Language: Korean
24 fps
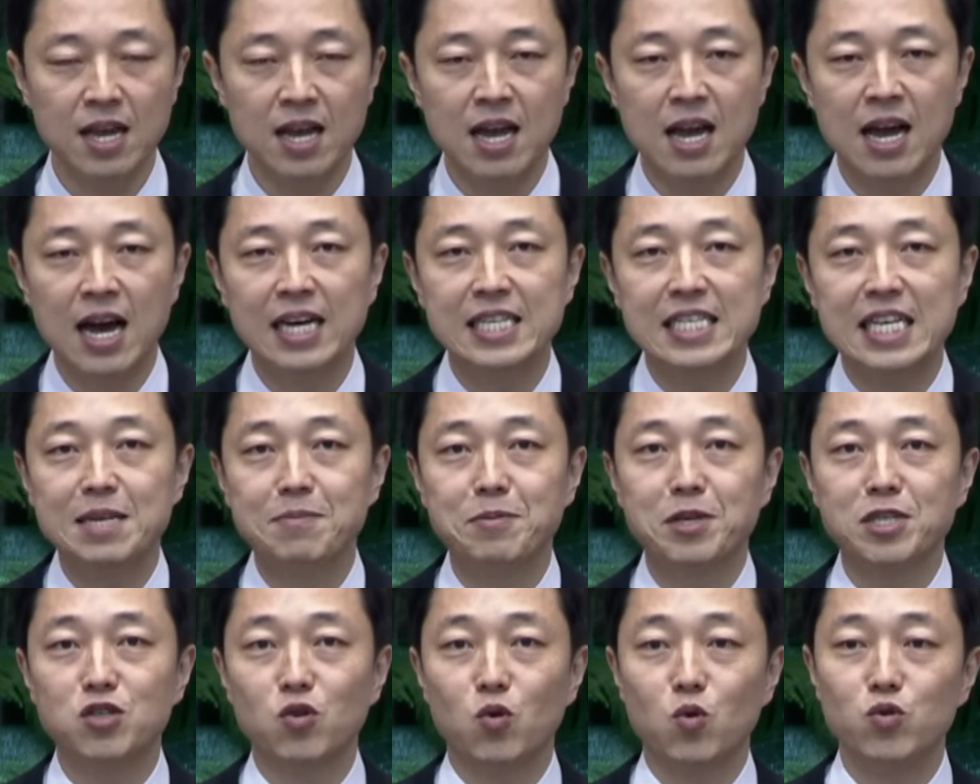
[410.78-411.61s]

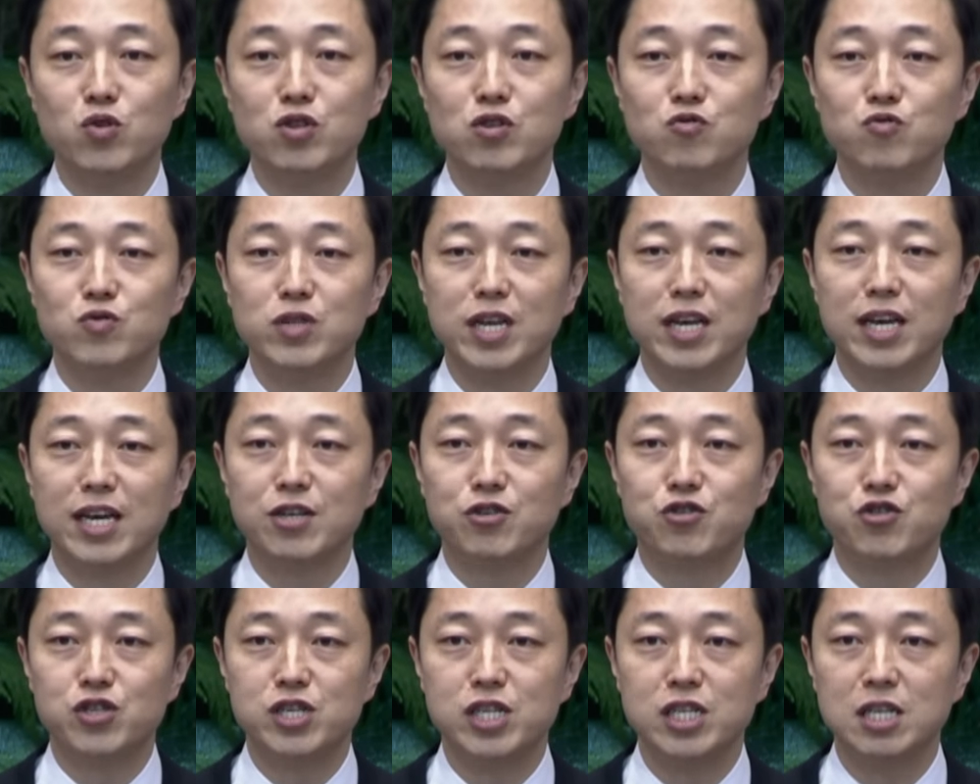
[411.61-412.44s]
하나님께서 오늘 우리에게
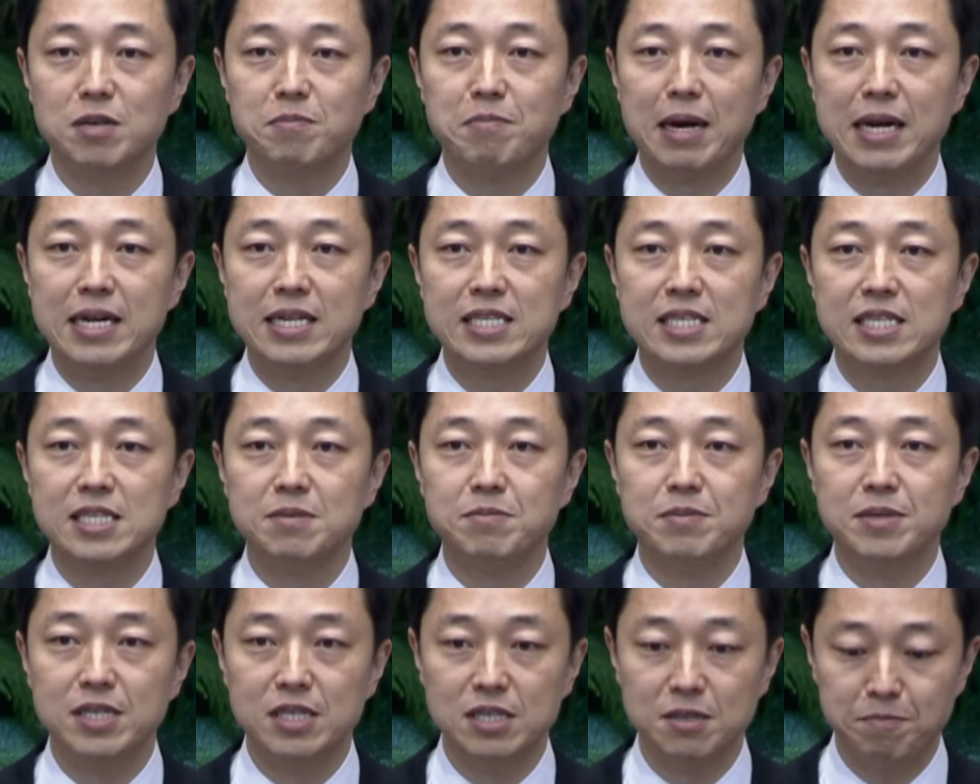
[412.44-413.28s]
주시는
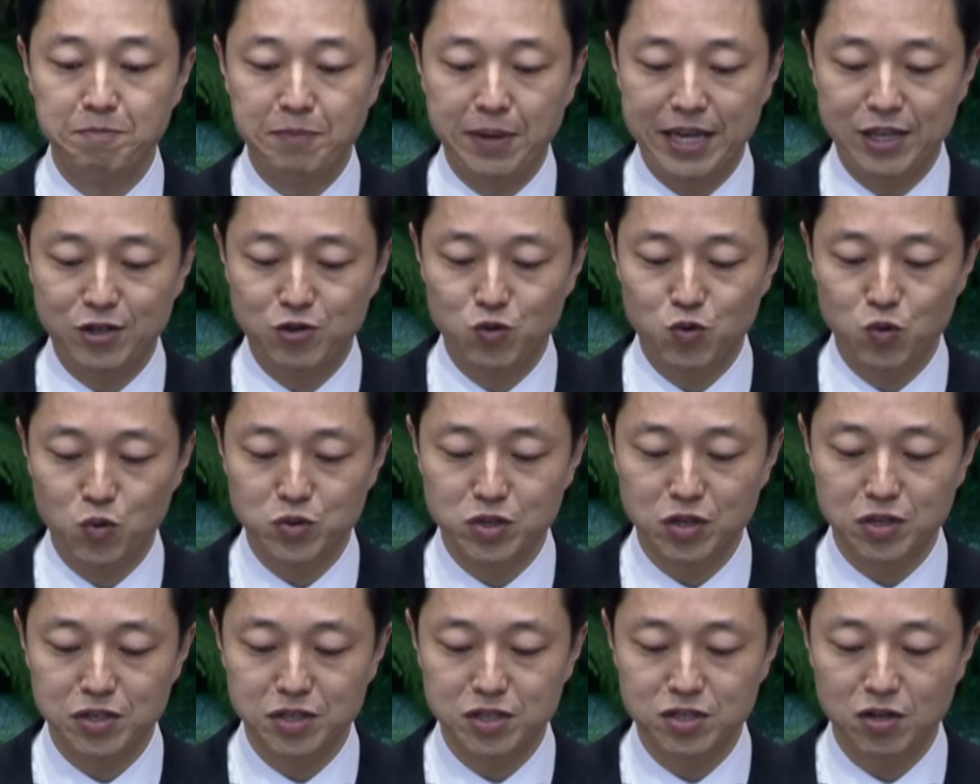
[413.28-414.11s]
말씀은
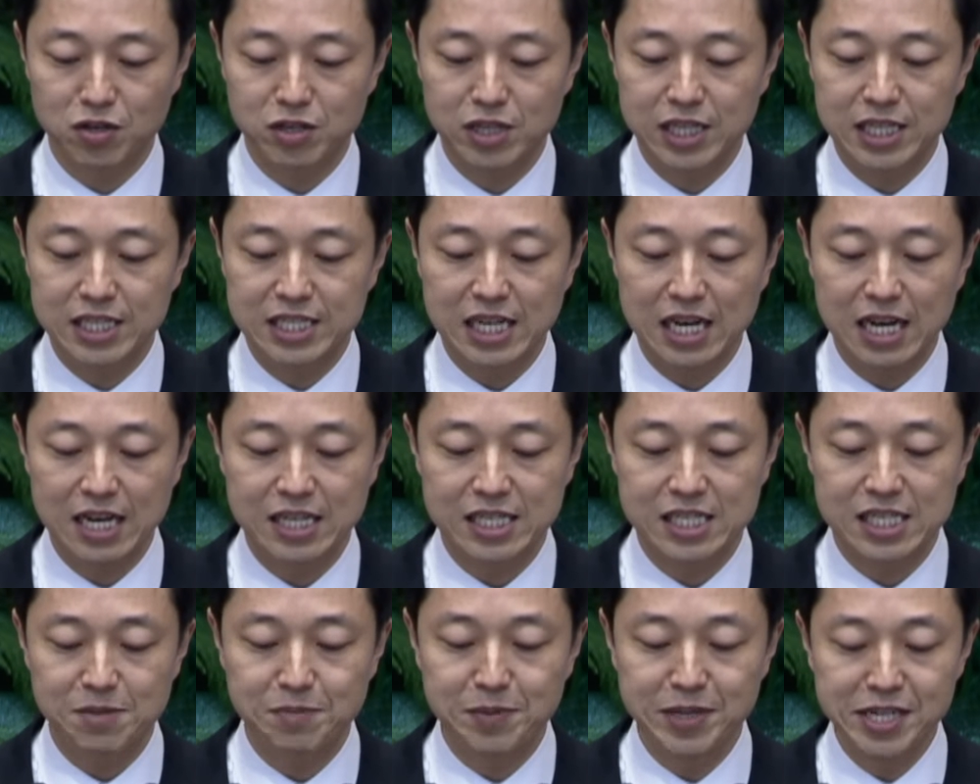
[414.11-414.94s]
베드로전서 2장
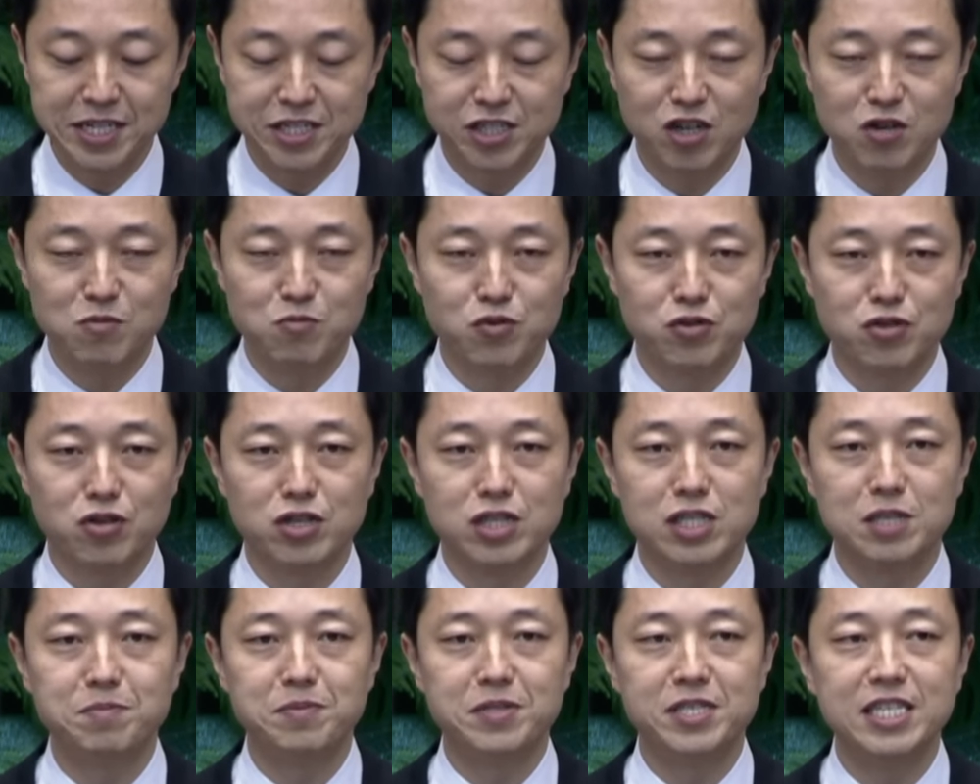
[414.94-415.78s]
11절부터
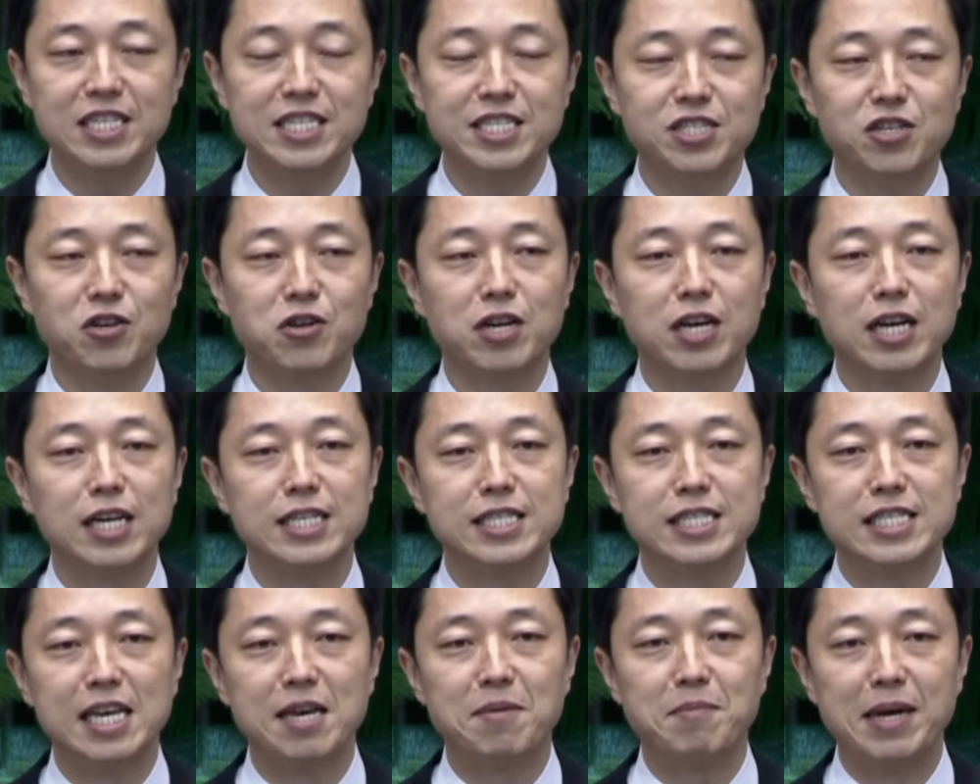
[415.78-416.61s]

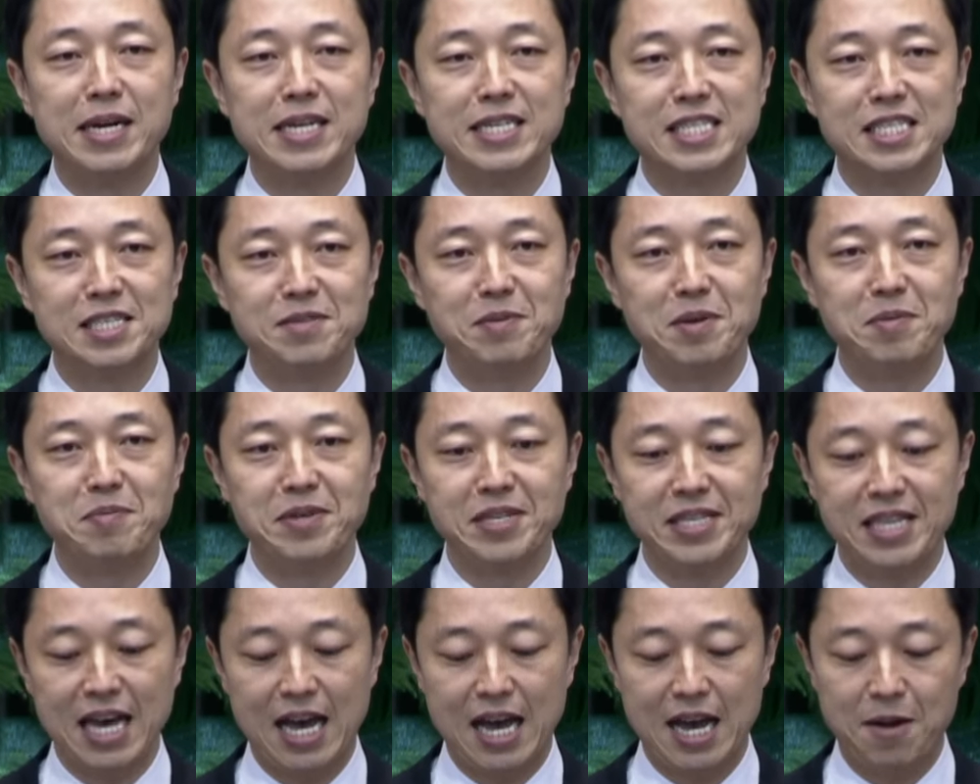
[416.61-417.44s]
17절까지의
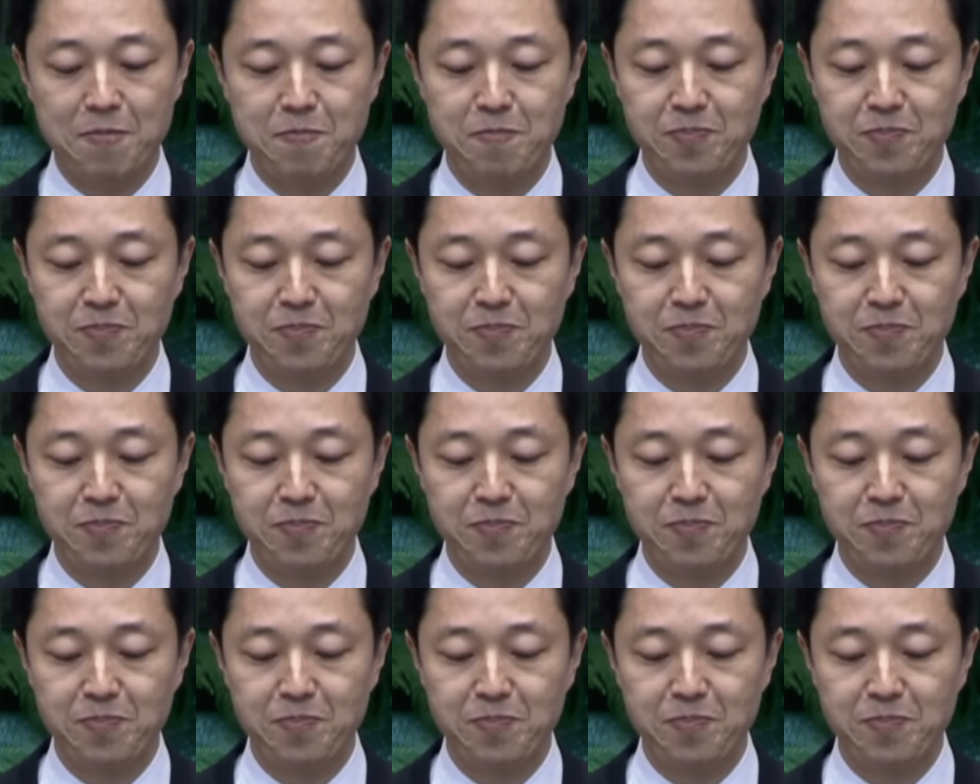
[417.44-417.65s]
말씀입니다.